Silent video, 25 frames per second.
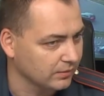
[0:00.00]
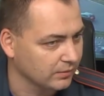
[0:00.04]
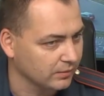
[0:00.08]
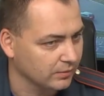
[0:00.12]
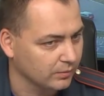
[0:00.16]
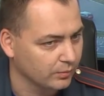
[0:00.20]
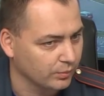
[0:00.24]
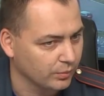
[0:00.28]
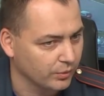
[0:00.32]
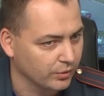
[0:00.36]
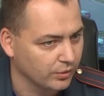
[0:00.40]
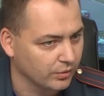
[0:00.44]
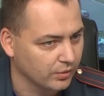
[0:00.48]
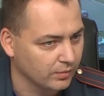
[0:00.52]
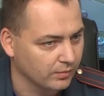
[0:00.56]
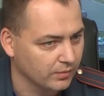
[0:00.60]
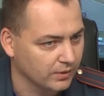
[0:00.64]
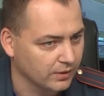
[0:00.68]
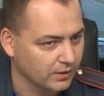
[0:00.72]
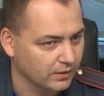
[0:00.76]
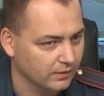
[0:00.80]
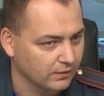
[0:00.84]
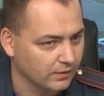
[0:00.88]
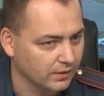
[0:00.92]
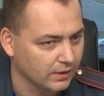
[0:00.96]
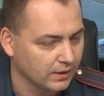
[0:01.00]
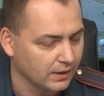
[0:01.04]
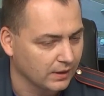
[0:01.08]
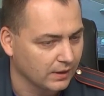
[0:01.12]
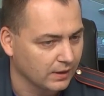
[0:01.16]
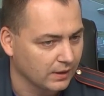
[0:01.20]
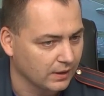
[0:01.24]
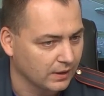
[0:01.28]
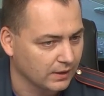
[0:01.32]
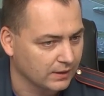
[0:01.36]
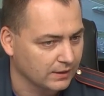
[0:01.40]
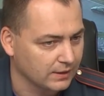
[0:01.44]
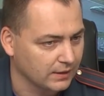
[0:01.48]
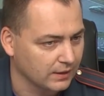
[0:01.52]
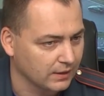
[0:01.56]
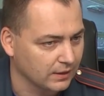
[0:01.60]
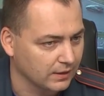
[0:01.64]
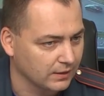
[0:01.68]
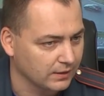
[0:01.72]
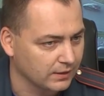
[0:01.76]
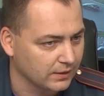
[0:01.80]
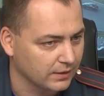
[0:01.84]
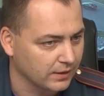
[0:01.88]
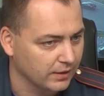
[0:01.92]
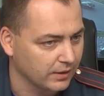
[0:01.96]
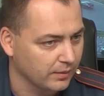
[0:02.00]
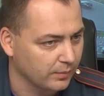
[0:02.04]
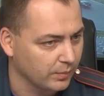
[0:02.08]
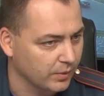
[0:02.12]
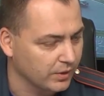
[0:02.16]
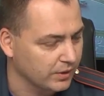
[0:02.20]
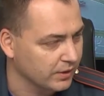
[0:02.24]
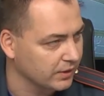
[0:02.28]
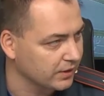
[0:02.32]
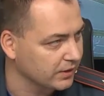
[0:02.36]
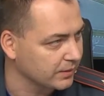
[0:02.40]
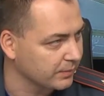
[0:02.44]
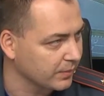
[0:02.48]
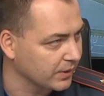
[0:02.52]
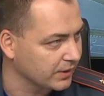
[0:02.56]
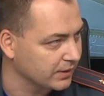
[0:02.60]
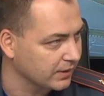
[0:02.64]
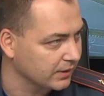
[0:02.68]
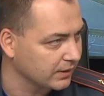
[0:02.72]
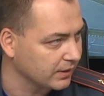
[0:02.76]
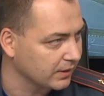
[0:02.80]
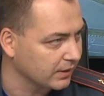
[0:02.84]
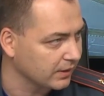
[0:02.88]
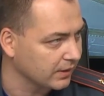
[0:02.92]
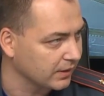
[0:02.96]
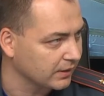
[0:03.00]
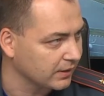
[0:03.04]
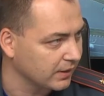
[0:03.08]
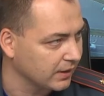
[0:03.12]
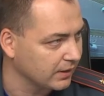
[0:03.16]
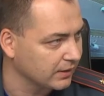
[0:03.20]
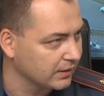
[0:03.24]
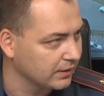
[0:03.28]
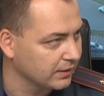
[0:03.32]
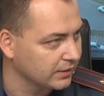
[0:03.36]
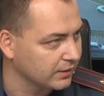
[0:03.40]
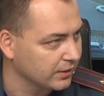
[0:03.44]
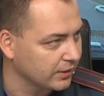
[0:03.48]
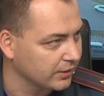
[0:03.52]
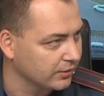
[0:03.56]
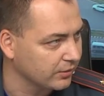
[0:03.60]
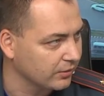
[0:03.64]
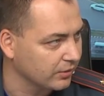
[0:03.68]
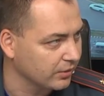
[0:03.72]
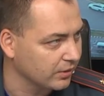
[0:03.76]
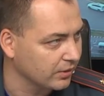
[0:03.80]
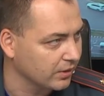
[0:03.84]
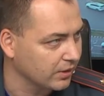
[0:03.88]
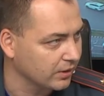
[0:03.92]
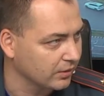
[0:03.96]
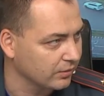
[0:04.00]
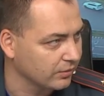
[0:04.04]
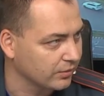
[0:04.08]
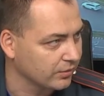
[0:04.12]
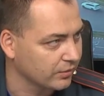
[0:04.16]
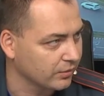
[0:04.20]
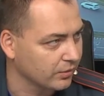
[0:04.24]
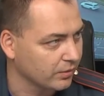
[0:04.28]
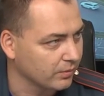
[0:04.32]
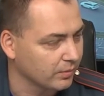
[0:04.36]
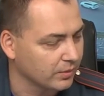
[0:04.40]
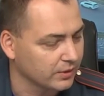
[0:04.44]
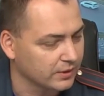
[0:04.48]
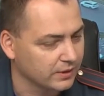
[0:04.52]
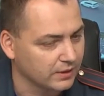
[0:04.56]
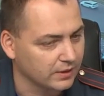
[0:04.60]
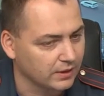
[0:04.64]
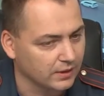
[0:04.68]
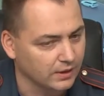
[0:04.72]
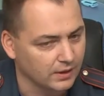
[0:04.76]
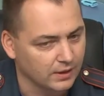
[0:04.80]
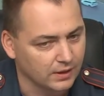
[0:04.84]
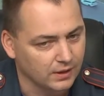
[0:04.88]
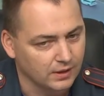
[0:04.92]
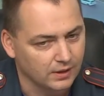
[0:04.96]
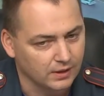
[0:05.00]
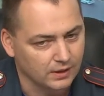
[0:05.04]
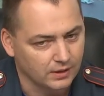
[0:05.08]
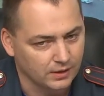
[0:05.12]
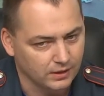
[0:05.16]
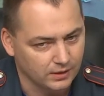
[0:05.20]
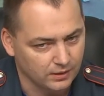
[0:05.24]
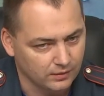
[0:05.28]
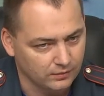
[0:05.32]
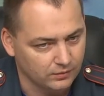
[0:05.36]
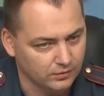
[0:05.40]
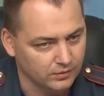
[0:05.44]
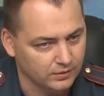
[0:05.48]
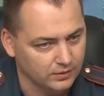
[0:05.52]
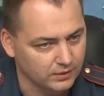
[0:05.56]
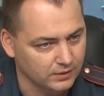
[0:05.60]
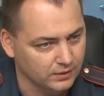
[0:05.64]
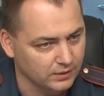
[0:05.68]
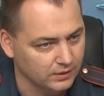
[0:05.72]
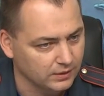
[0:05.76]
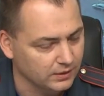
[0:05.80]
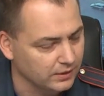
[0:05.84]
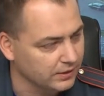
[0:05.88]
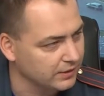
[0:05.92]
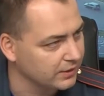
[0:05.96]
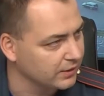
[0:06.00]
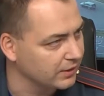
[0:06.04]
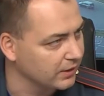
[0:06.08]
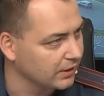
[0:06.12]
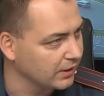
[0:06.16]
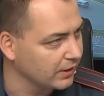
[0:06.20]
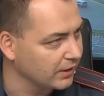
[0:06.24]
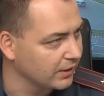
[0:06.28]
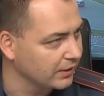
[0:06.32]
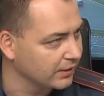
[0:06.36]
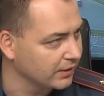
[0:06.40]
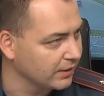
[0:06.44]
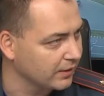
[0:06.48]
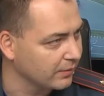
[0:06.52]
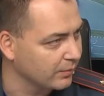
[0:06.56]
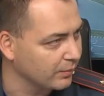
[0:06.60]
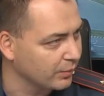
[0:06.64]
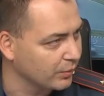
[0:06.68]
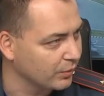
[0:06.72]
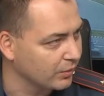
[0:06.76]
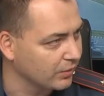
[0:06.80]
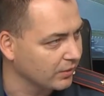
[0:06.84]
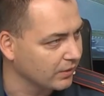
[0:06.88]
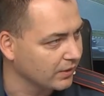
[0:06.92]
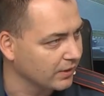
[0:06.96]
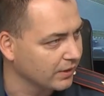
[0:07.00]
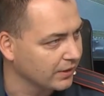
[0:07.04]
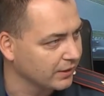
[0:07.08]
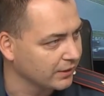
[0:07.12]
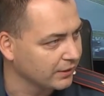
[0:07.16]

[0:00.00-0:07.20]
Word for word: Угу. путем этого осталось три пожарно-спасательных отряда на территории Калужской области. И вот разделили нам по